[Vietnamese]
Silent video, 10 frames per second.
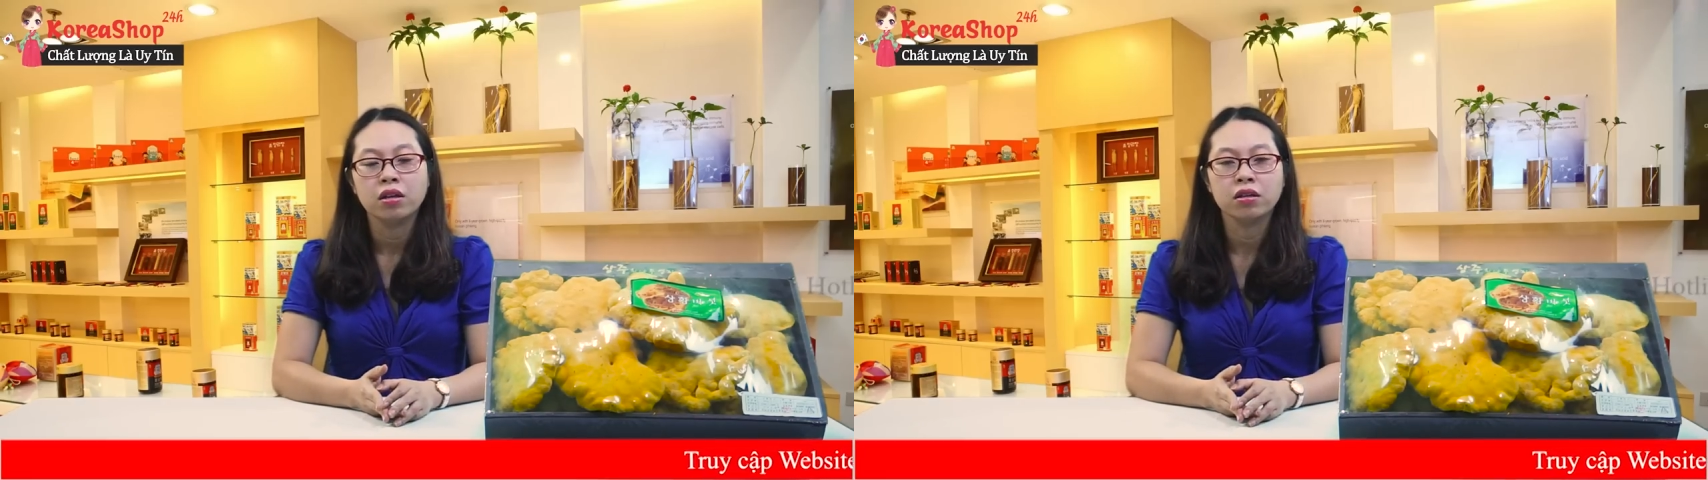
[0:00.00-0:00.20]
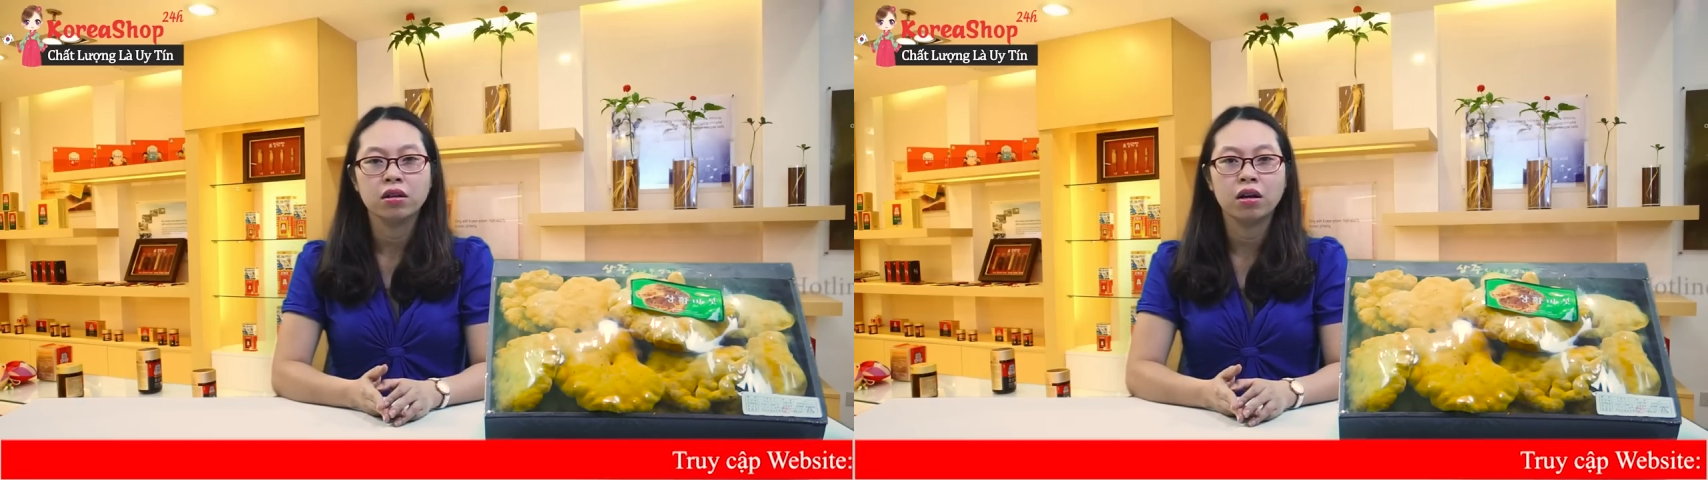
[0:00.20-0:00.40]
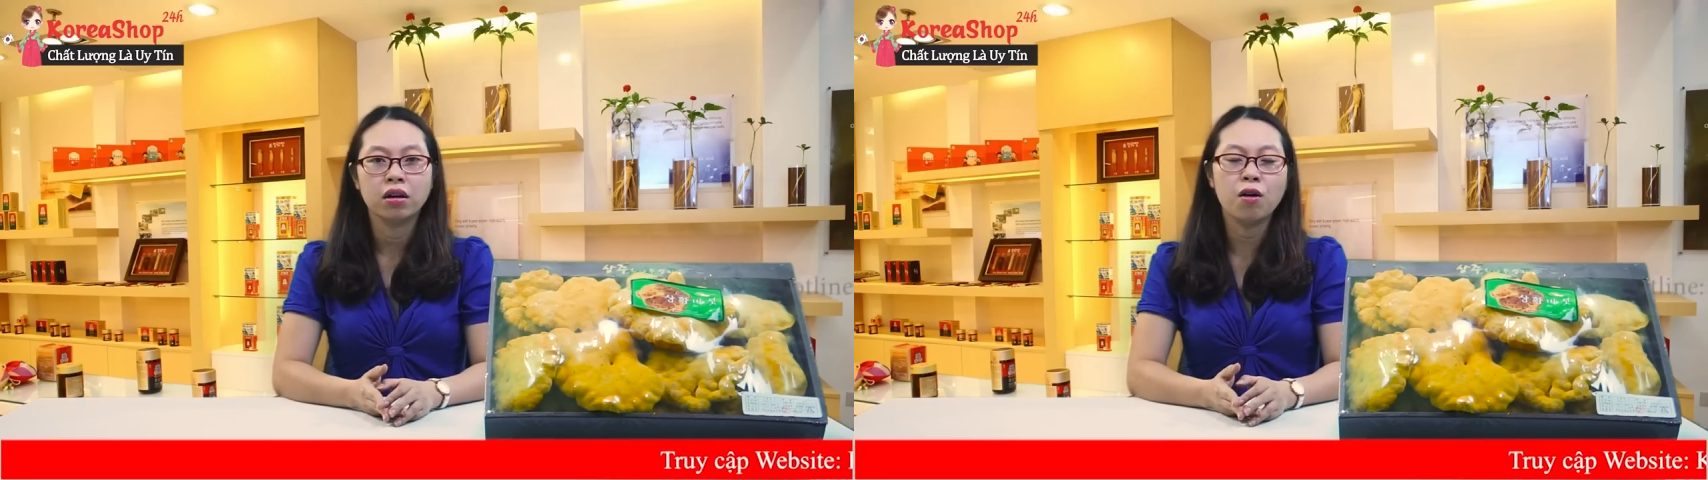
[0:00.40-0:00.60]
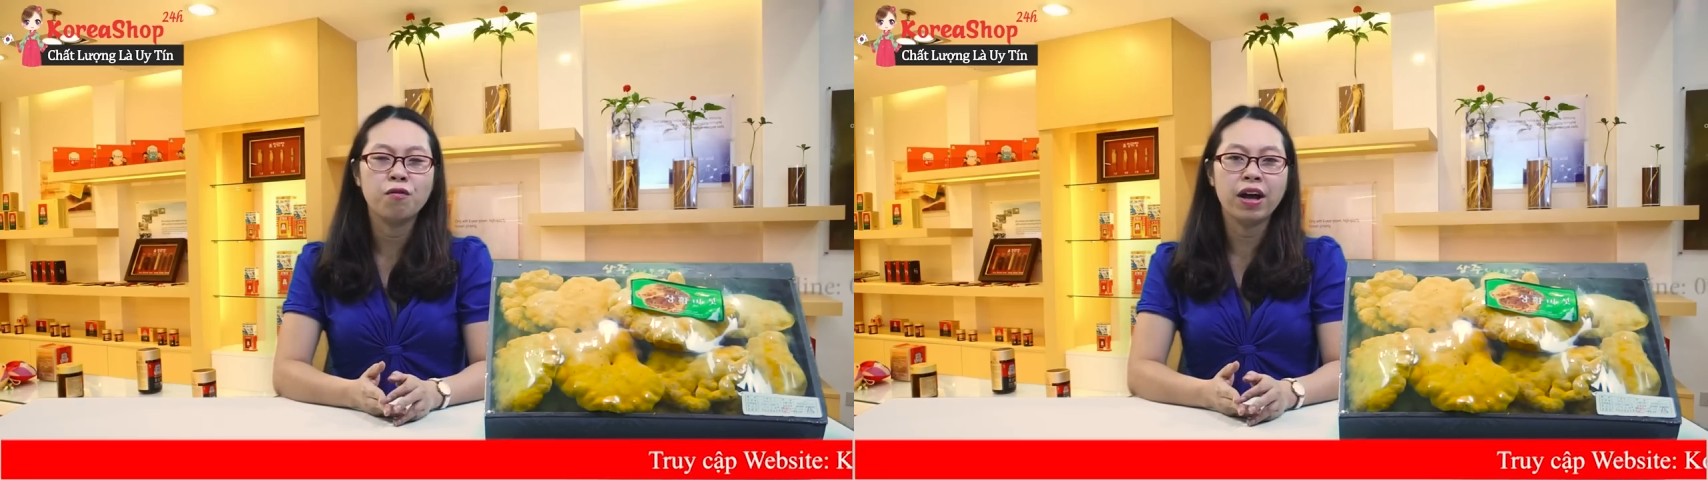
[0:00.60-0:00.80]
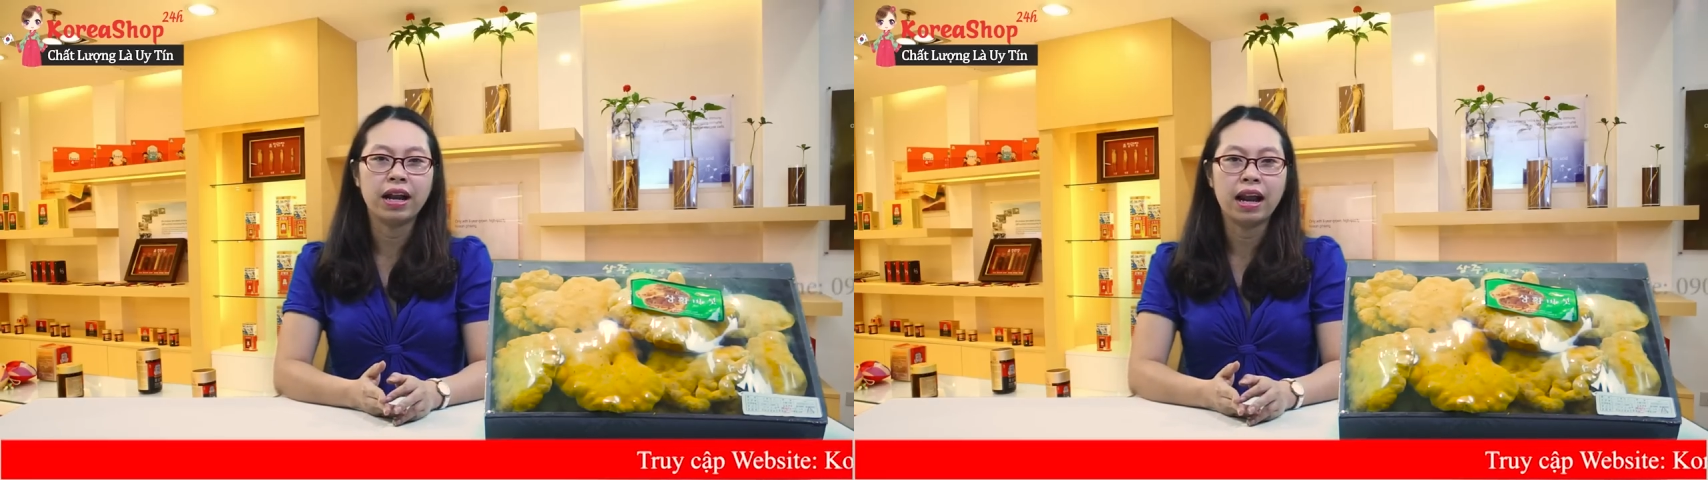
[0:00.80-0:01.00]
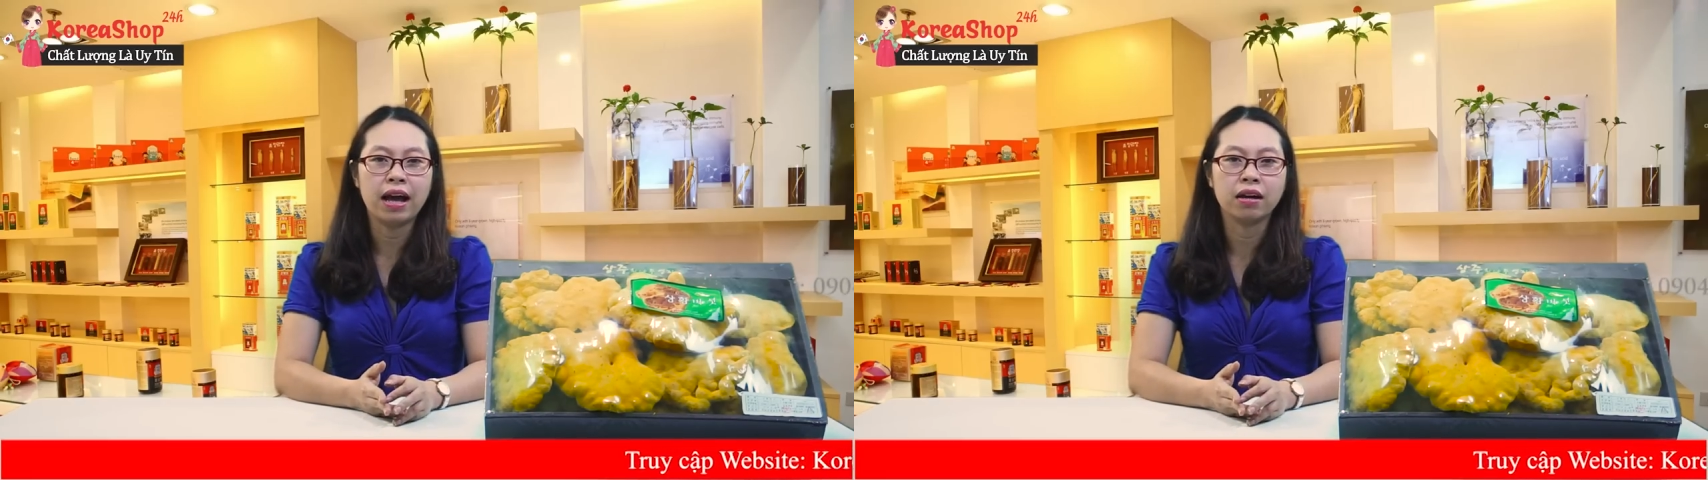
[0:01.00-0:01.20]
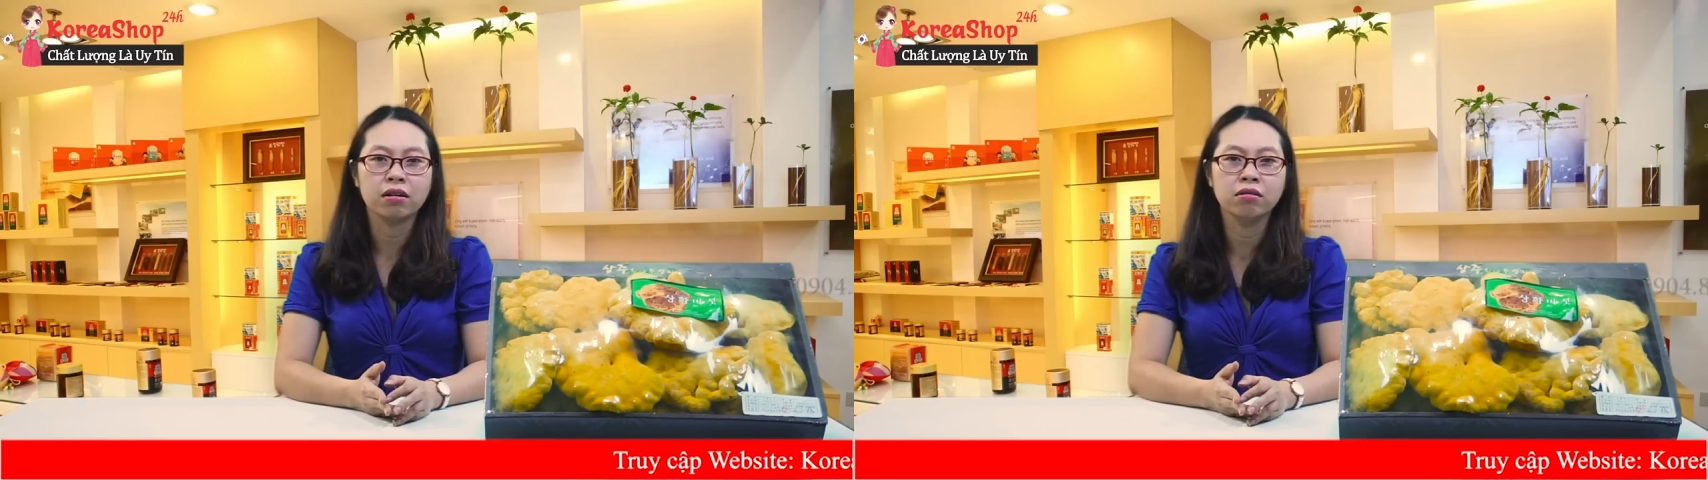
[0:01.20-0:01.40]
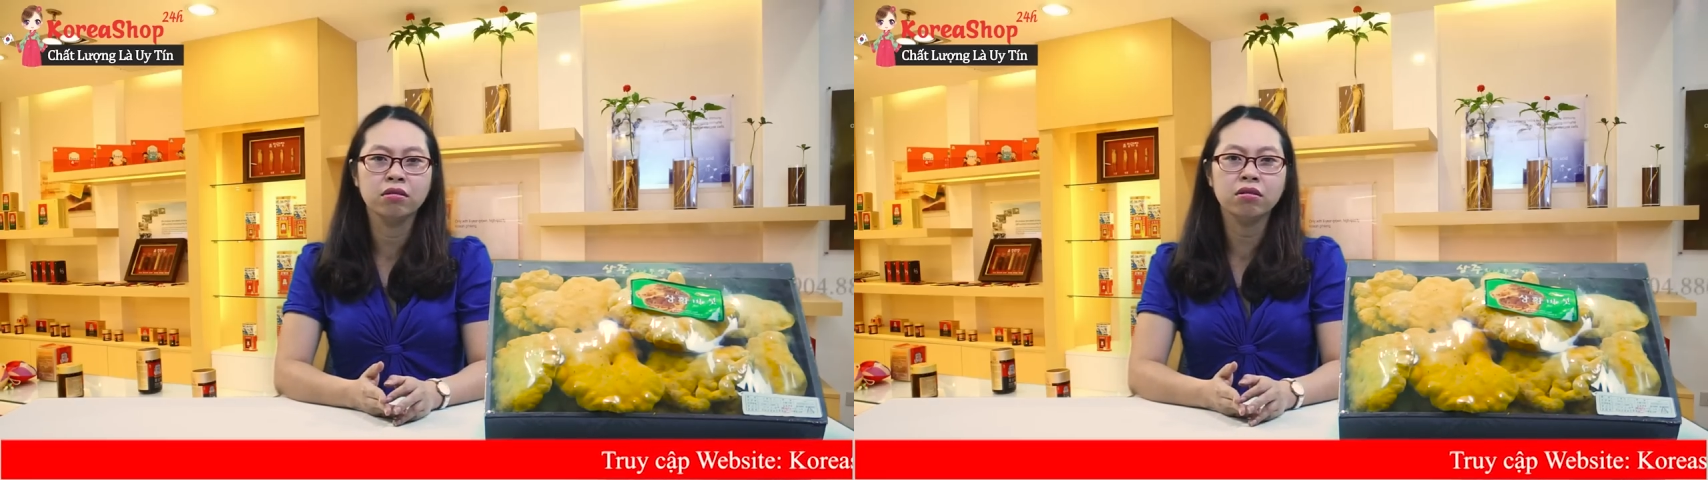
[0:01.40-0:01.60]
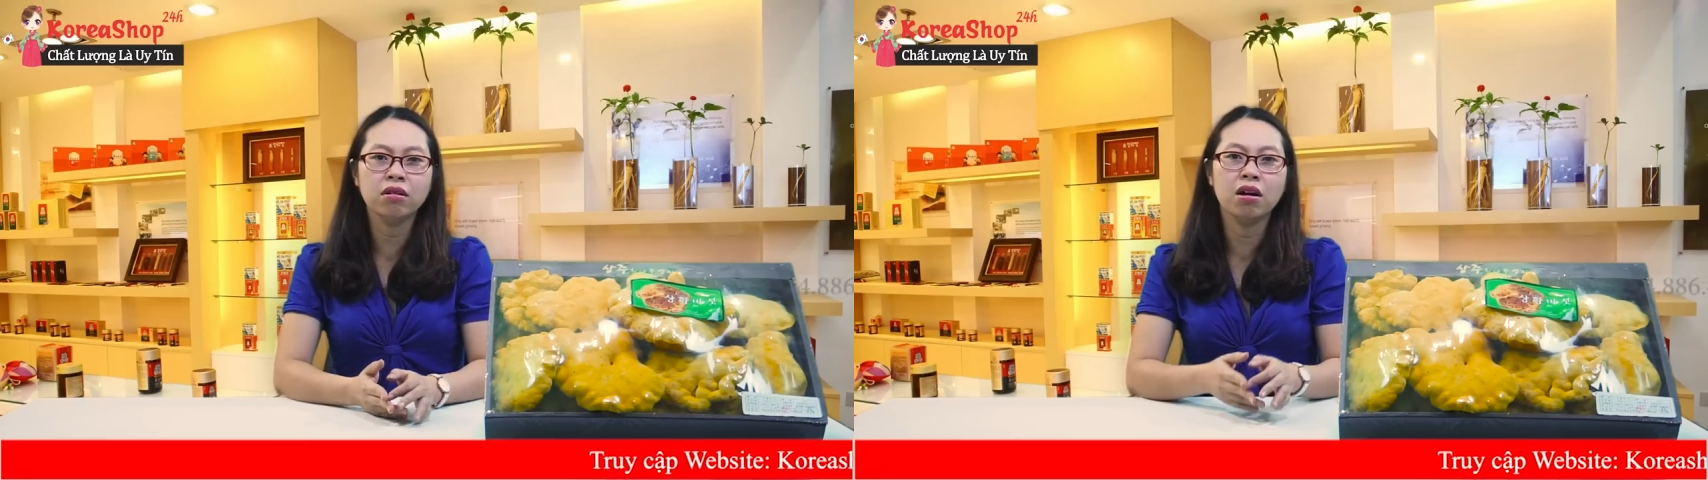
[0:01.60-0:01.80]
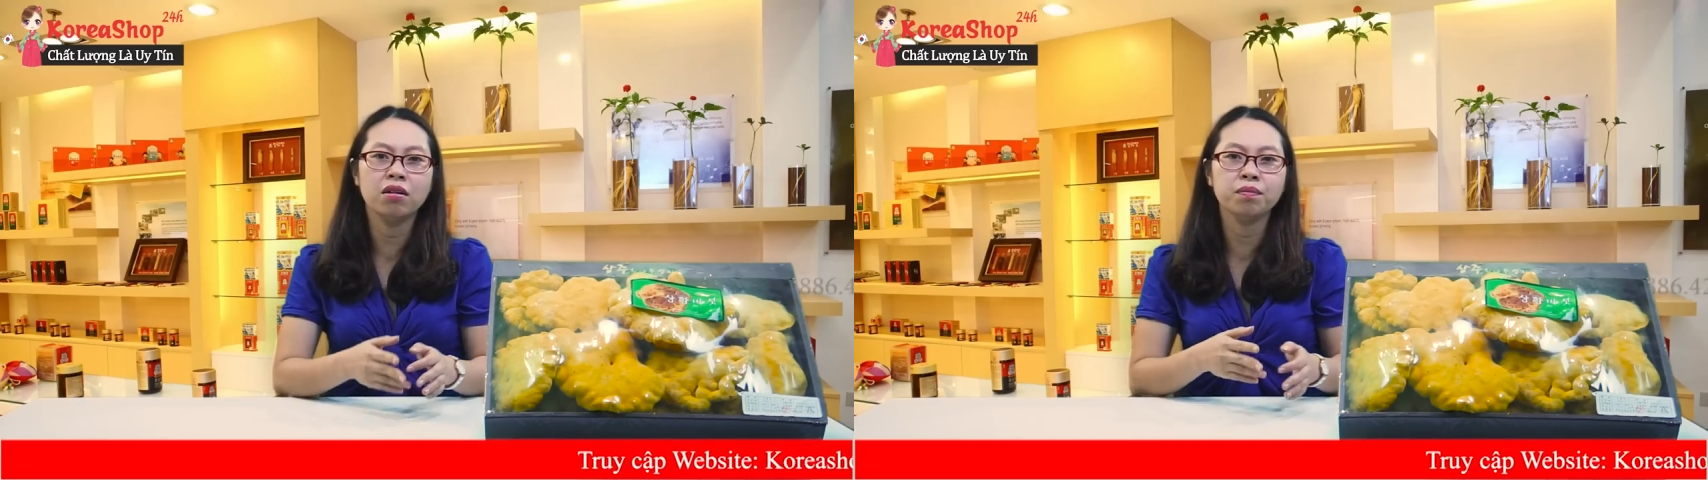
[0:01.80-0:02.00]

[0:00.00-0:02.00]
thì đâu phải là cứ